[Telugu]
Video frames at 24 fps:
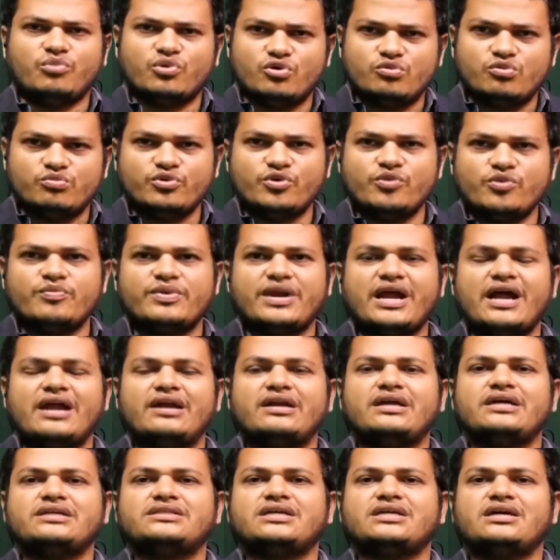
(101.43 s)
బూమ్ బూమ్
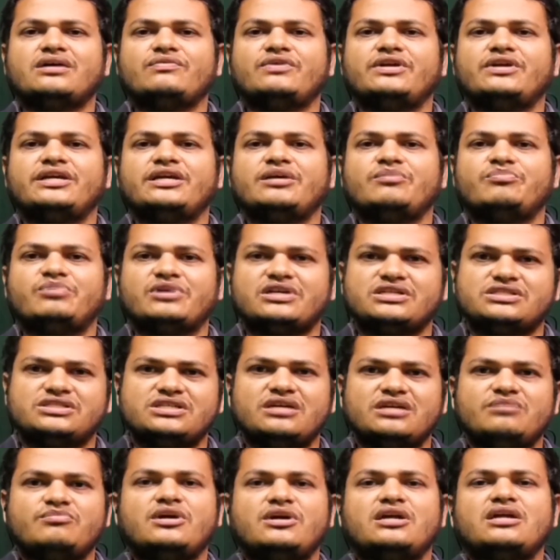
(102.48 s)
బ్రాండ్ అయితే అవని
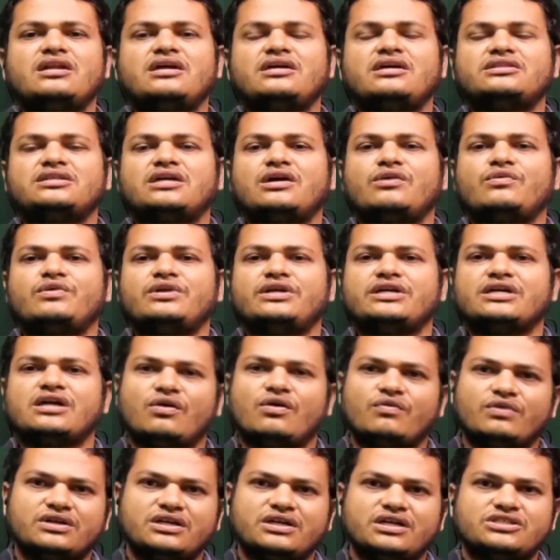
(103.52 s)
ప్రెసిడెంట్ మెడల్ అయితే అవని
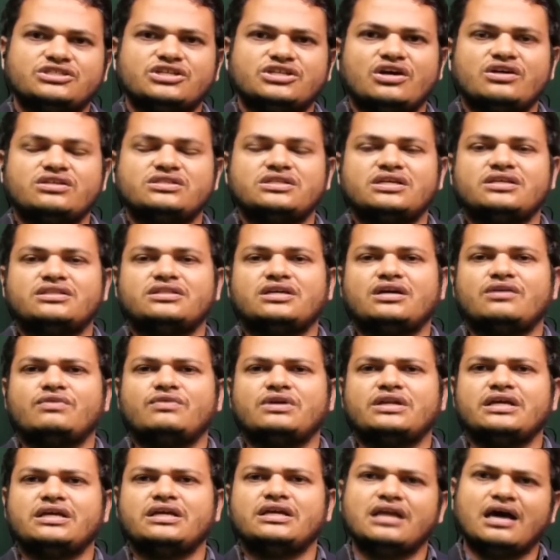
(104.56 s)
గవర్నర్ ఛాయిస్ అయితే
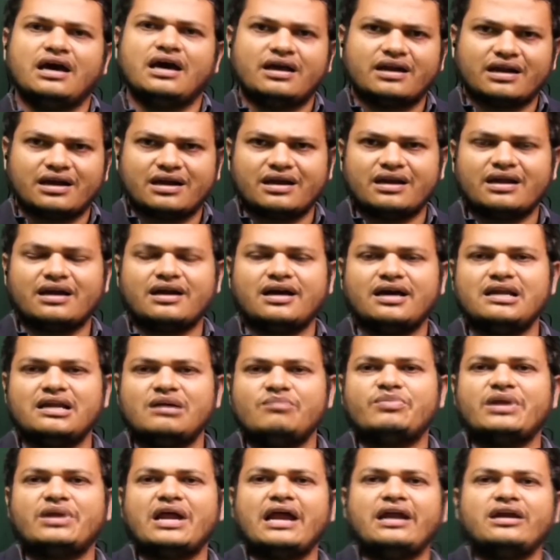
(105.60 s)
అవని ఇలా రకరకాల
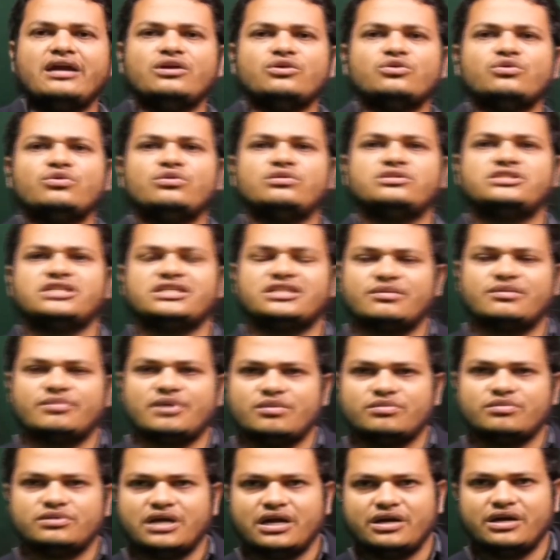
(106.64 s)
బ్రాండ్లు
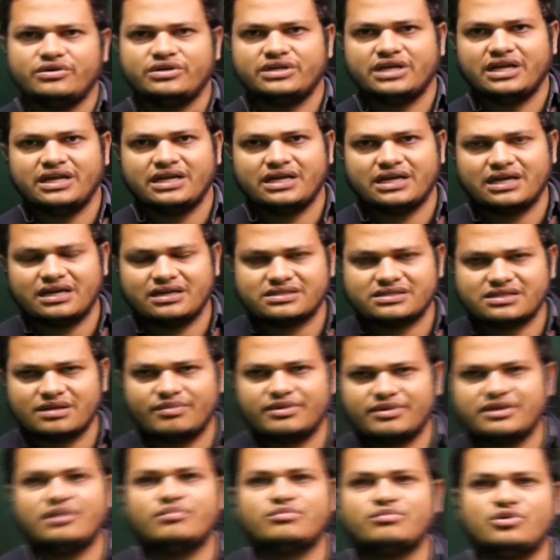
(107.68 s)
చంద్రబాబు నాయుడు ఎన్నికల
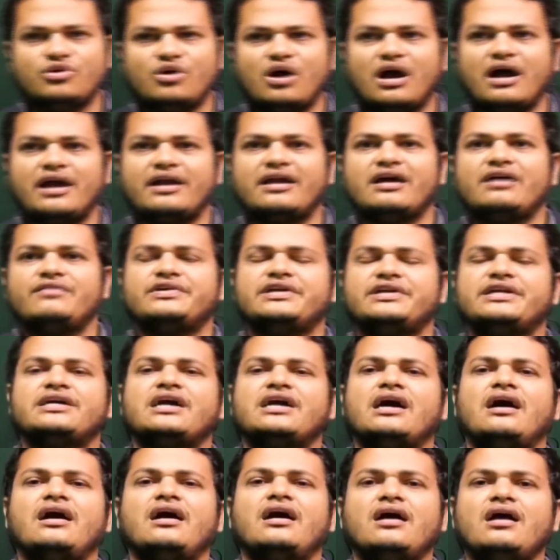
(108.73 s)
సమయంలో
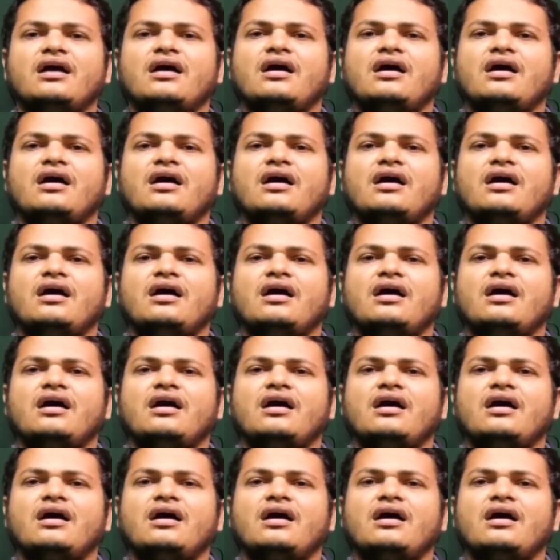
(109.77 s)
హడావిడిగా